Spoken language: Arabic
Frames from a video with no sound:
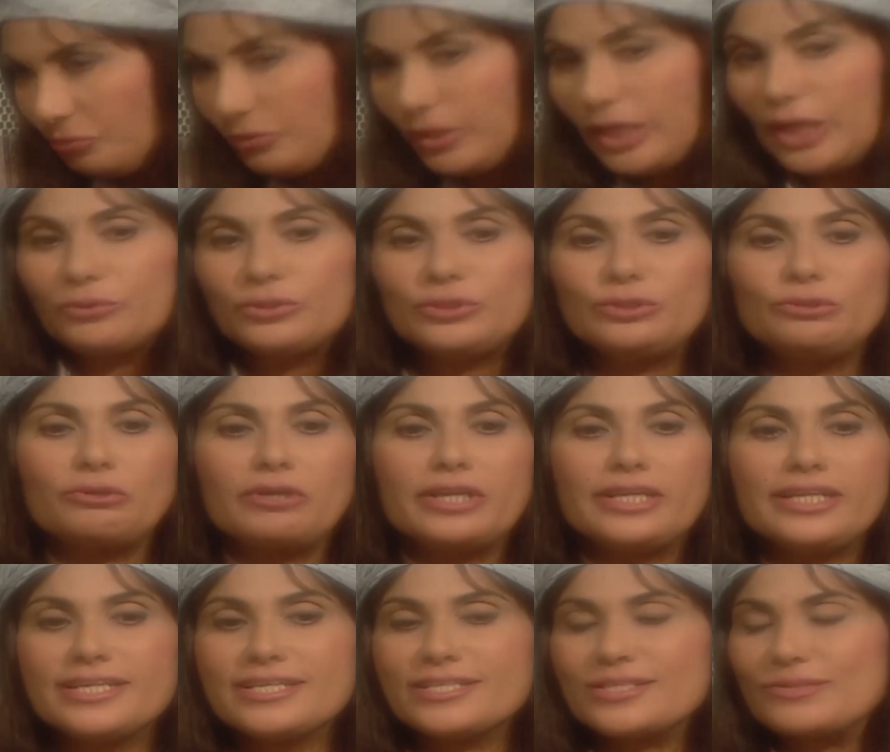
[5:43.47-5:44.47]
ولو ادوك
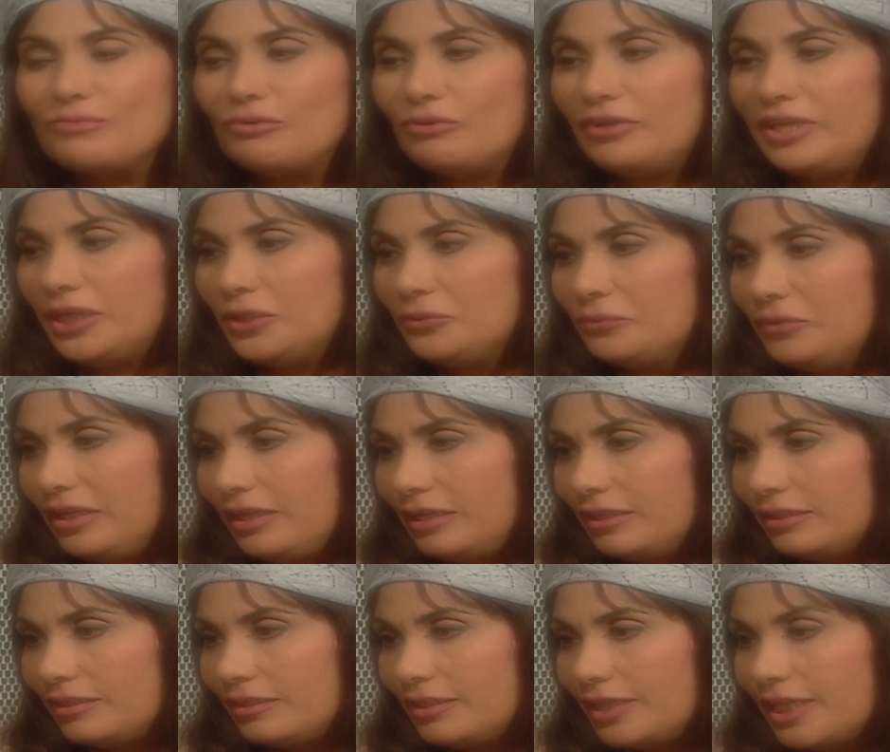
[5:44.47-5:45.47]
الاسم
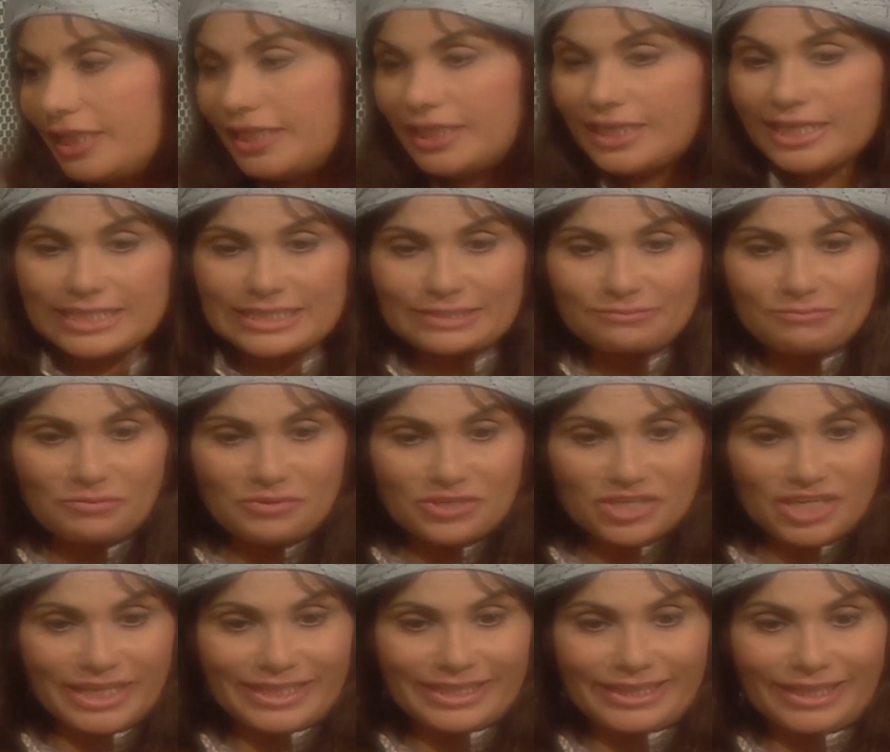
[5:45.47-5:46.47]
والعنوان الاسم
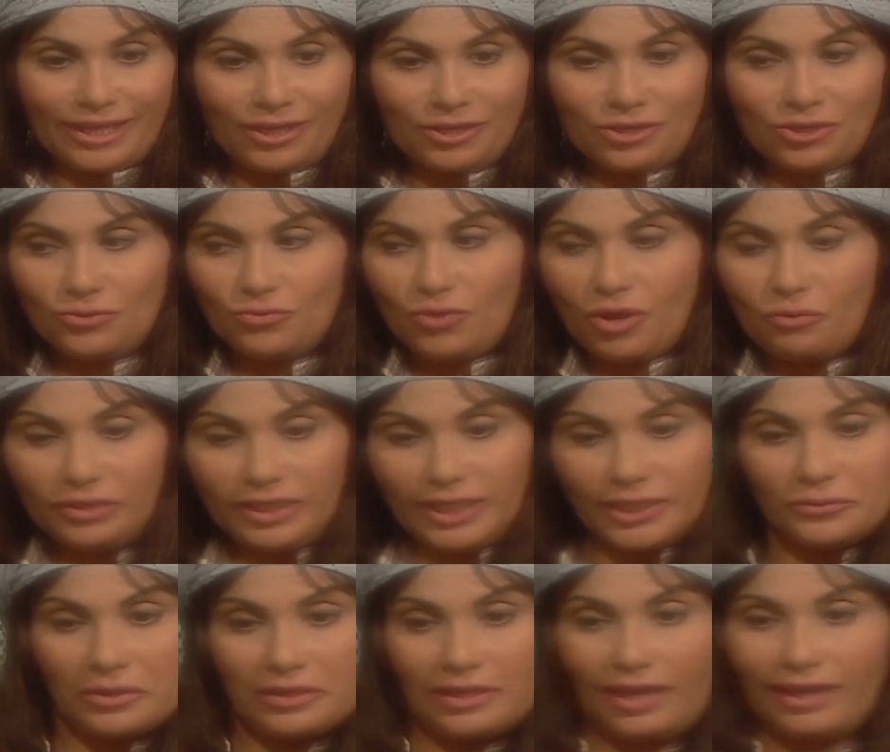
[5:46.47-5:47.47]
مش هيطلع هو
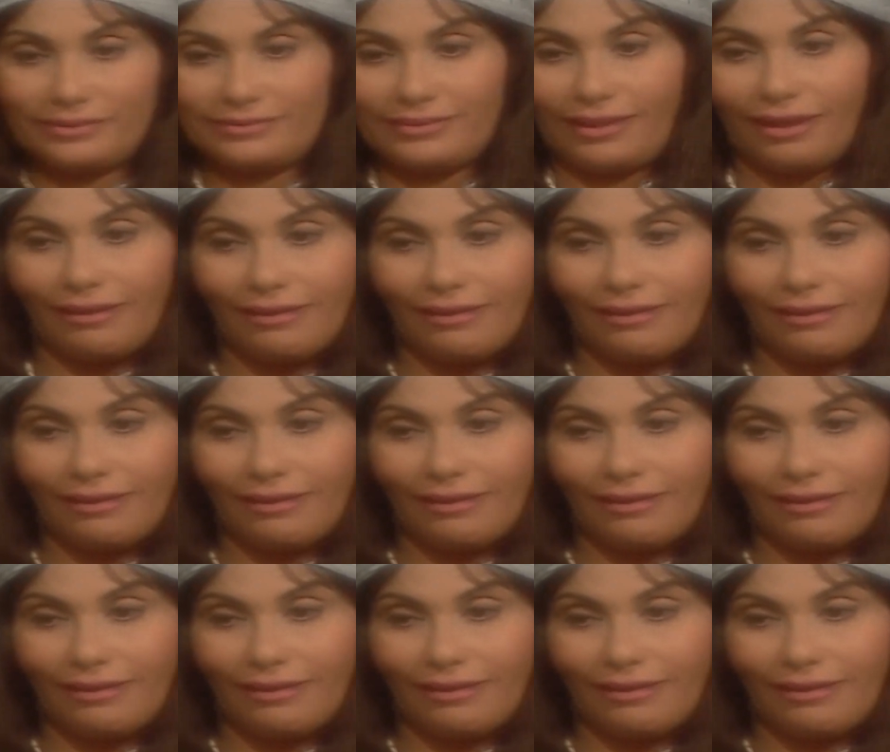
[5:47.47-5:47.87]
والعنوان هيطلع